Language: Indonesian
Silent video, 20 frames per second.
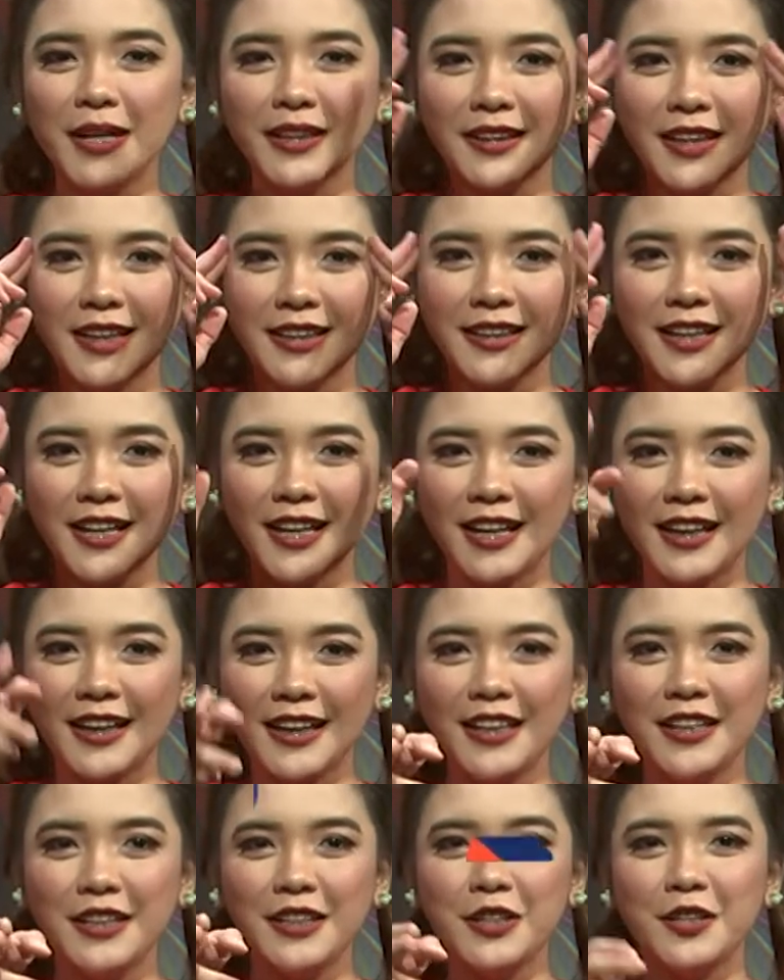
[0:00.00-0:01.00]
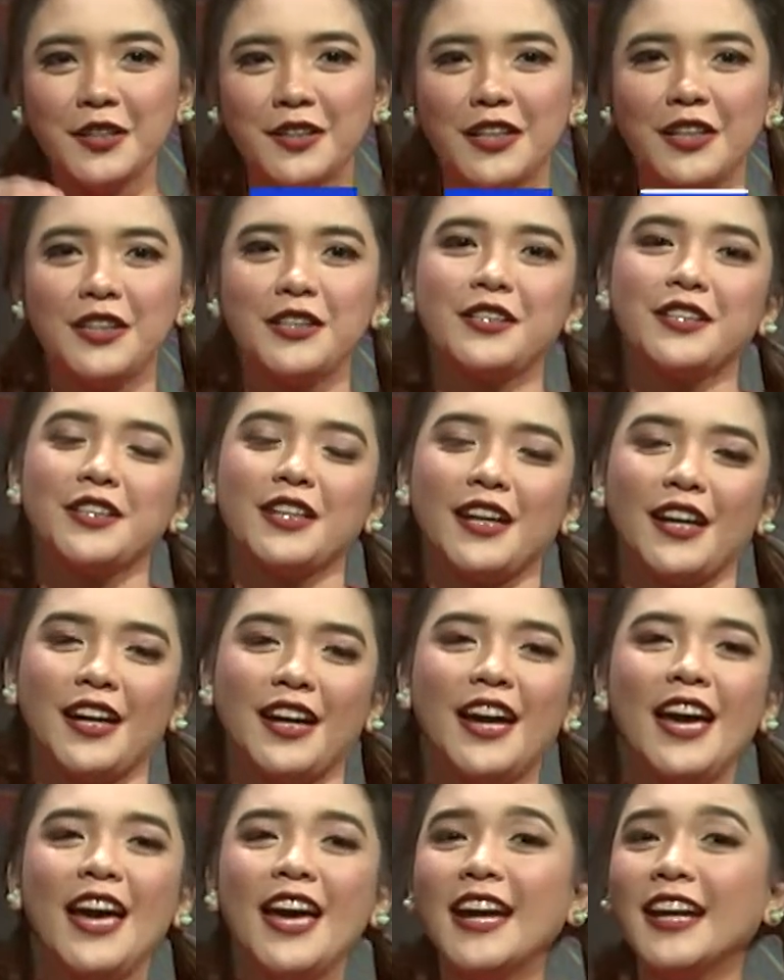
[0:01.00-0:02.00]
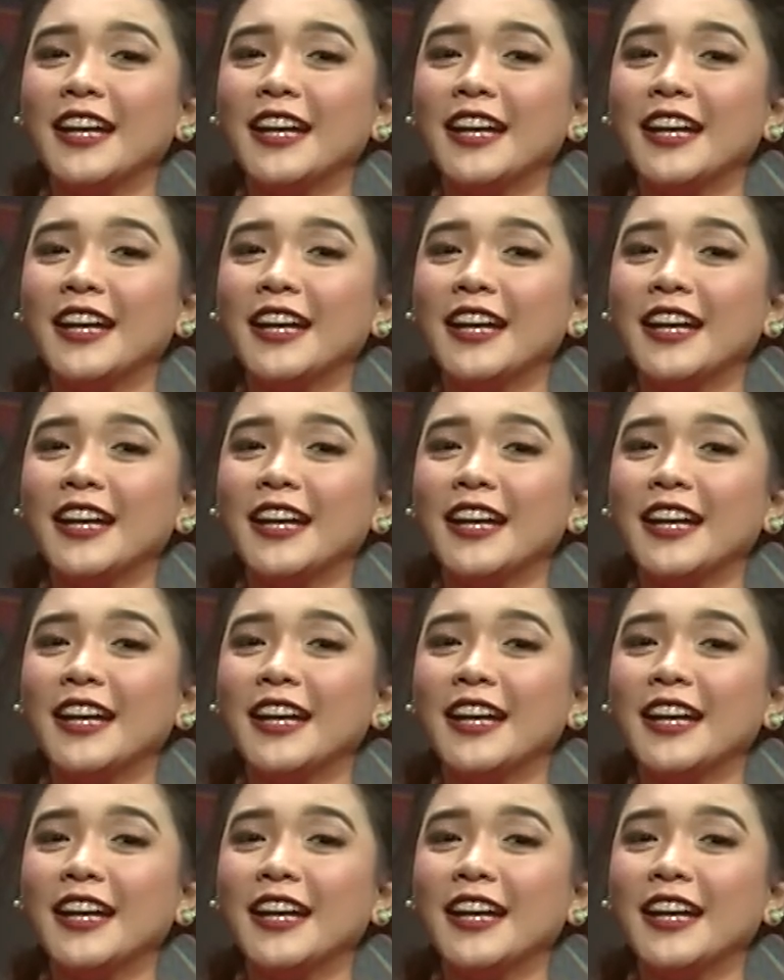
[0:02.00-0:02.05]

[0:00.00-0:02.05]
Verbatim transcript: matanya Indonesia.